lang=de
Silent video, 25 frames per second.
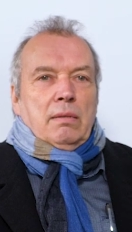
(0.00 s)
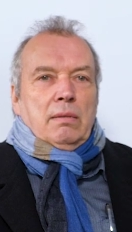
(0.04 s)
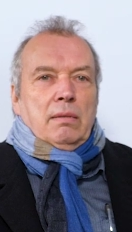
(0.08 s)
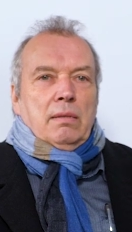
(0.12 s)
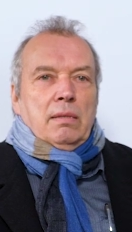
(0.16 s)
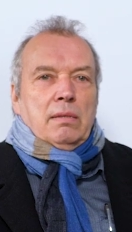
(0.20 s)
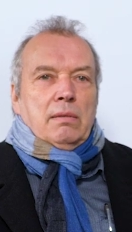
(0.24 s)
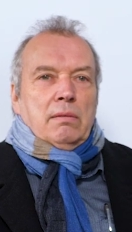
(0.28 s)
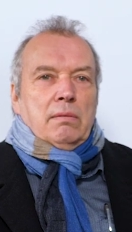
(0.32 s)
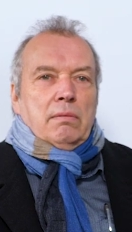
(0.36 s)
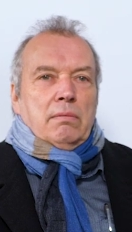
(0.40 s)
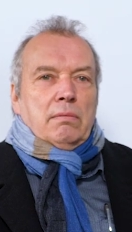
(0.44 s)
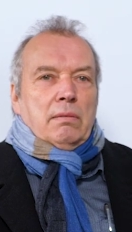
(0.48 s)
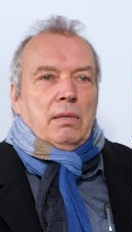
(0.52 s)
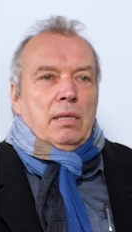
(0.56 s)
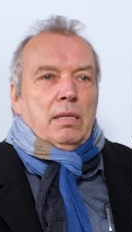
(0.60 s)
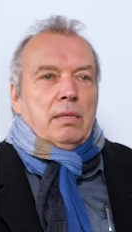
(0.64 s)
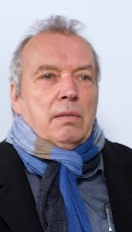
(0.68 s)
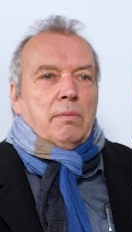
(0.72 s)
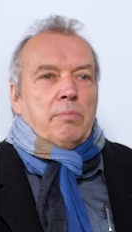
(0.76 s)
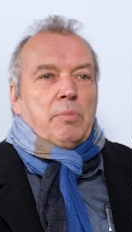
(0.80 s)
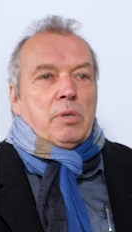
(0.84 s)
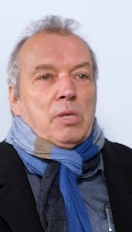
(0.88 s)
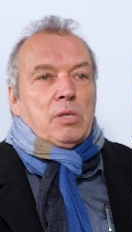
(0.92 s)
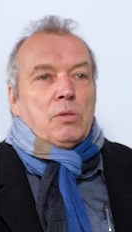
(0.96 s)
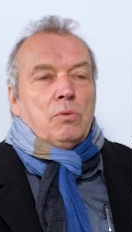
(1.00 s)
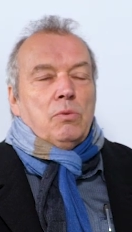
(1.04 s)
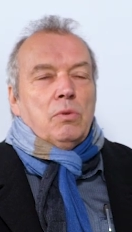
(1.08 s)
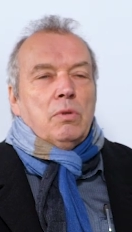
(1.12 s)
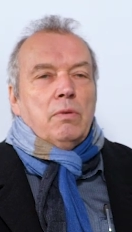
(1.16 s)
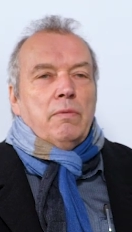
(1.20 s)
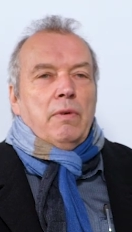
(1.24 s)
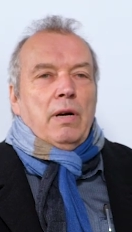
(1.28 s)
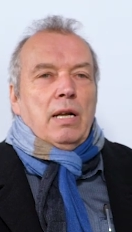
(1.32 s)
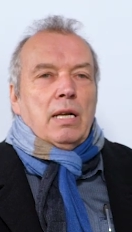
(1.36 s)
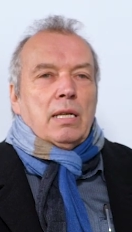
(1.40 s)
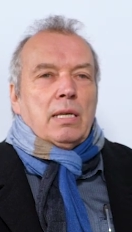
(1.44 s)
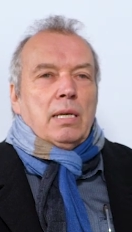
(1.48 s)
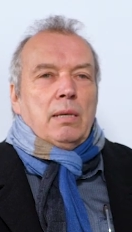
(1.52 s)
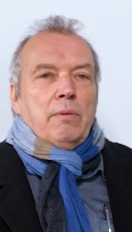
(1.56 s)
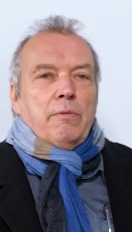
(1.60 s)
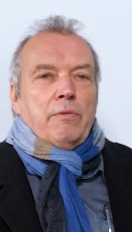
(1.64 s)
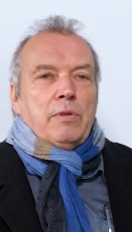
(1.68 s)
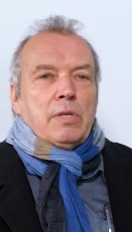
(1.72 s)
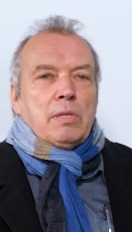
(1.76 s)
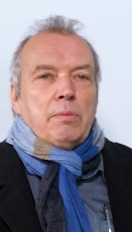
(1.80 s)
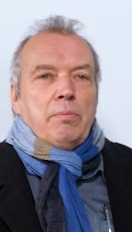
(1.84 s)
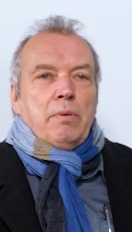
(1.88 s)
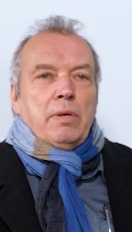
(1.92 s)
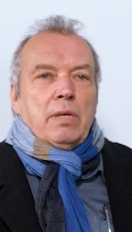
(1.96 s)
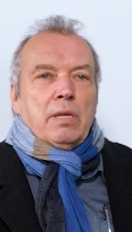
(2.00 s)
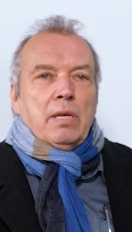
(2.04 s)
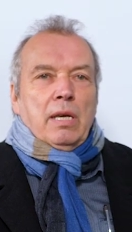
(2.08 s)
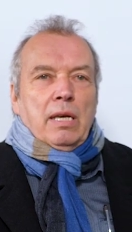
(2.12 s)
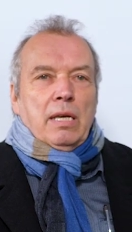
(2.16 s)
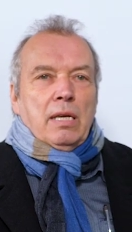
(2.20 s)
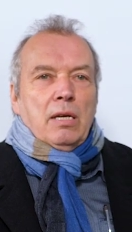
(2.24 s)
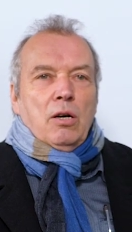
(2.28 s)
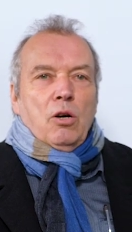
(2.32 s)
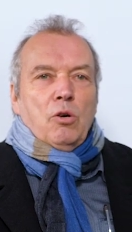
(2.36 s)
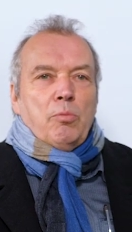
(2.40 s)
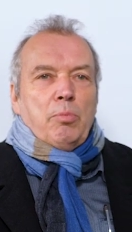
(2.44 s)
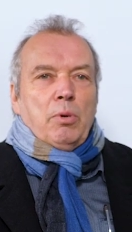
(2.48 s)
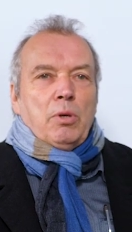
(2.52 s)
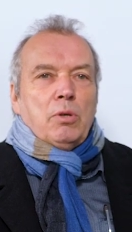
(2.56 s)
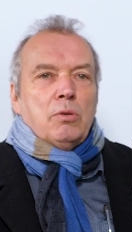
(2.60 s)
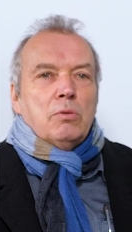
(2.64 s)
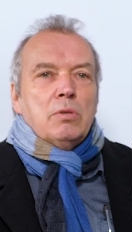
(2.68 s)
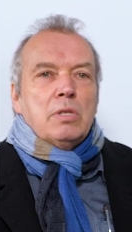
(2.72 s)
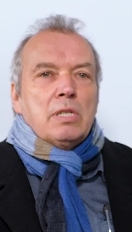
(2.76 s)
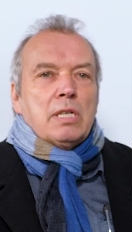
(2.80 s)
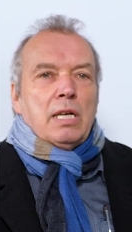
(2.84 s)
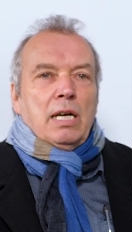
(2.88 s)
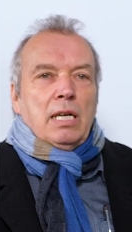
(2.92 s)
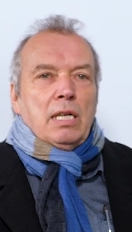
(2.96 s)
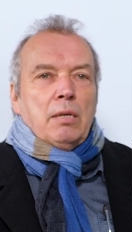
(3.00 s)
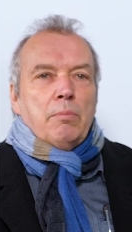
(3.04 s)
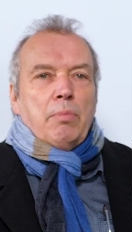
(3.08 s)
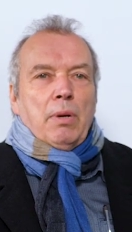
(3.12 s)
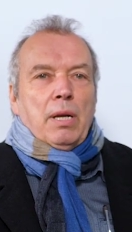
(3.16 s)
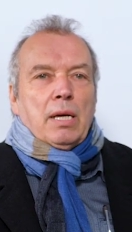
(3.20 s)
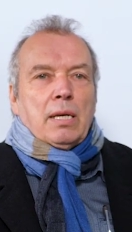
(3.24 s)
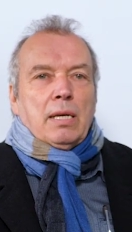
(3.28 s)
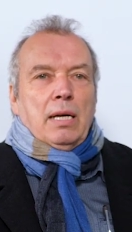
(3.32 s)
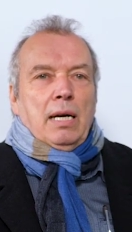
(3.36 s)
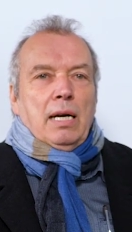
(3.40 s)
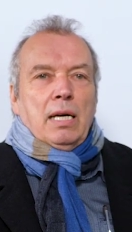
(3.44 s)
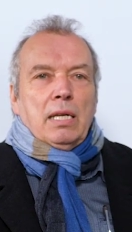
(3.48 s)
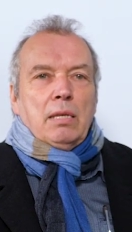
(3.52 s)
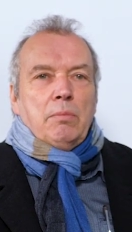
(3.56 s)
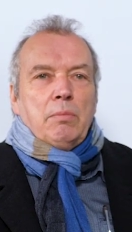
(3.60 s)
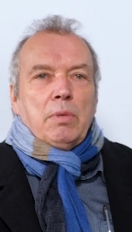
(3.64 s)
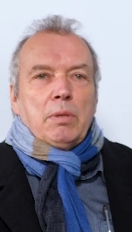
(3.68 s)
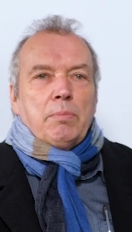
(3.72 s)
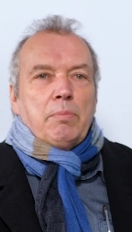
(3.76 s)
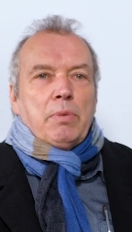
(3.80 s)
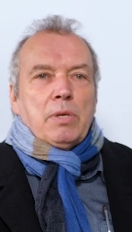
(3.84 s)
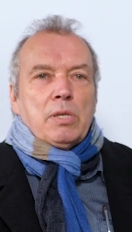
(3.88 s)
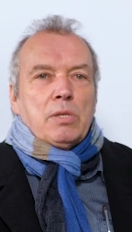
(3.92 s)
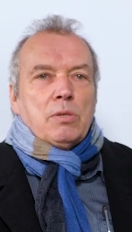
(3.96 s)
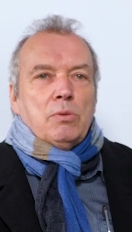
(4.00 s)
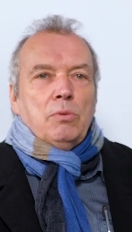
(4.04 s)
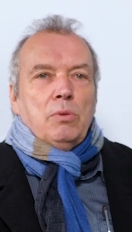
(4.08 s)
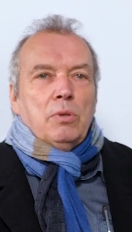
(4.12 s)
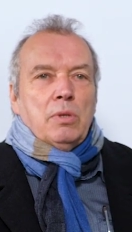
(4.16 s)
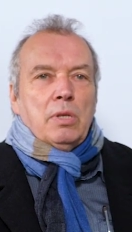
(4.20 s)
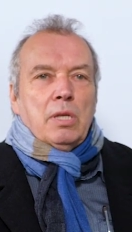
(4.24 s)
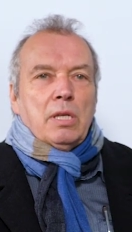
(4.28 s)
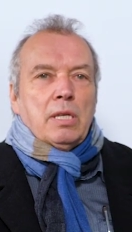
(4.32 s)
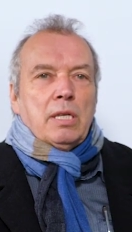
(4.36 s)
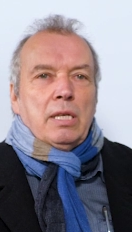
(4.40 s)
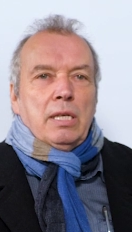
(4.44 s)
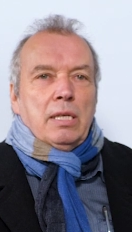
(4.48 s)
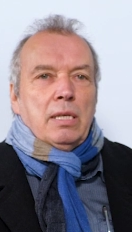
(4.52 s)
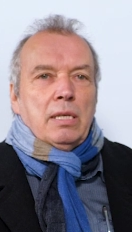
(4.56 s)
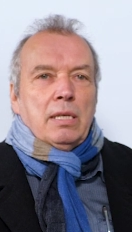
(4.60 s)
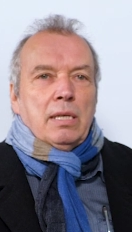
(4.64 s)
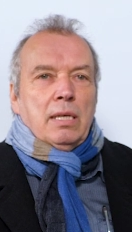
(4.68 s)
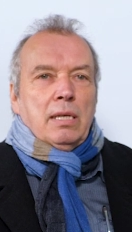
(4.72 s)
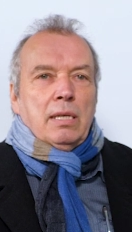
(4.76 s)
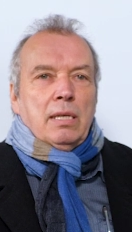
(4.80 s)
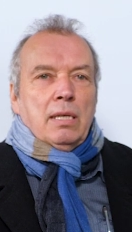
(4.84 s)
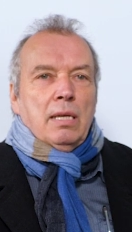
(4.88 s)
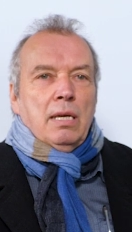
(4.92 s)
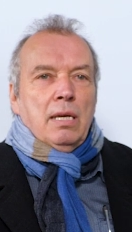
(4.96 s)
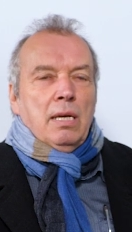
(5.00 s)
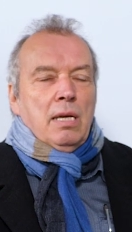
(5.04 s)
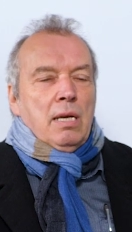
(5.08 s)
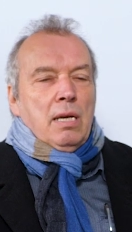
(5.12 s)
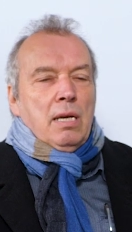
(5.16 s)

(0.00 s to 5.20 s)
Also gerade Personenwahlkampf, deswegen hängen auch bei uns keine Plakate mit Personen in Kirchheim.